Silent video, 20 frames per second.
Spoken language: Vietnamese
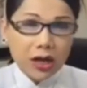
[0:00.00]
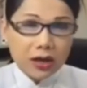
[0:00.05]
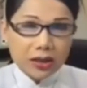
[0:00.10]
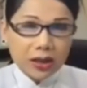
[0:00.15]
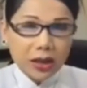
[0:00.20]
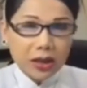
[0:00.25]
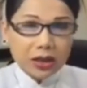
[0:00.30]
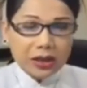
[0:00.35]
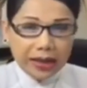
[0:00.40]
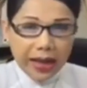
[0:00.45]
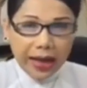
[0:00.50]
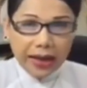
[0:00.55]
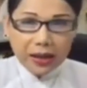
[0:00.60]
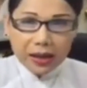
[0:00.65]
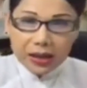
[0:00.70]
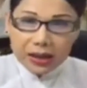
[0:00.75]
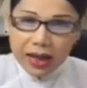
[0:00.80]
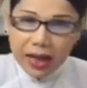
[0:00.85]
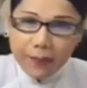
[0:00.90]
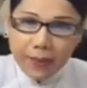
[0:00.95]
sư sãi
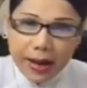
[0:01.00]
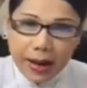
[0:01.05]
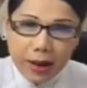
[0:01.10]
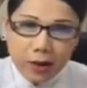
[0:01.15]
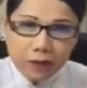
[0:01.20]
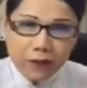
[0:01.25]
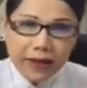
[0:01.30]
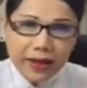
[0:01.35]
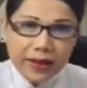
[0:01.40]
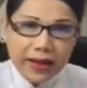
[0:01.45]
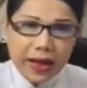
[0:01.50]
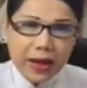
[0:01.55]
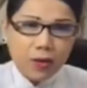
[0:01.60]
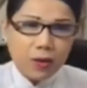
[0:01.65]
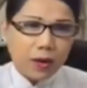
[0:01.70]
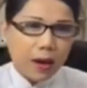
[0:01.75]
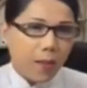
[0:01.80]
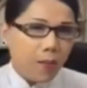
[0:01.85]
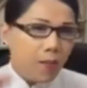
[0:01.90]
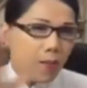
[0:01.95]
người ta bao vai nhau
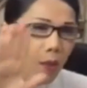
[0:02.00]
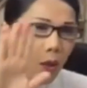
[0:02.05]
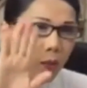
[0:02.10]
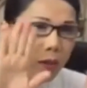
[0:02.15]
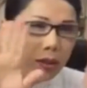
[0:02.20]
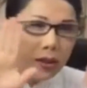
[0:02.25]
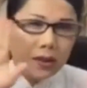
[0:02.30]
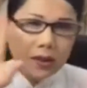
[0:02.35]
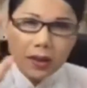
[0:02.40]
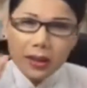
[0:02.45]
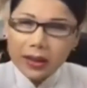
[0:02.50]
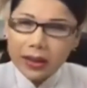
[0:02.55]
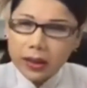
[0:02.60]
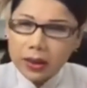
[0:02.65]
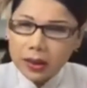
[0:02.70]
không một người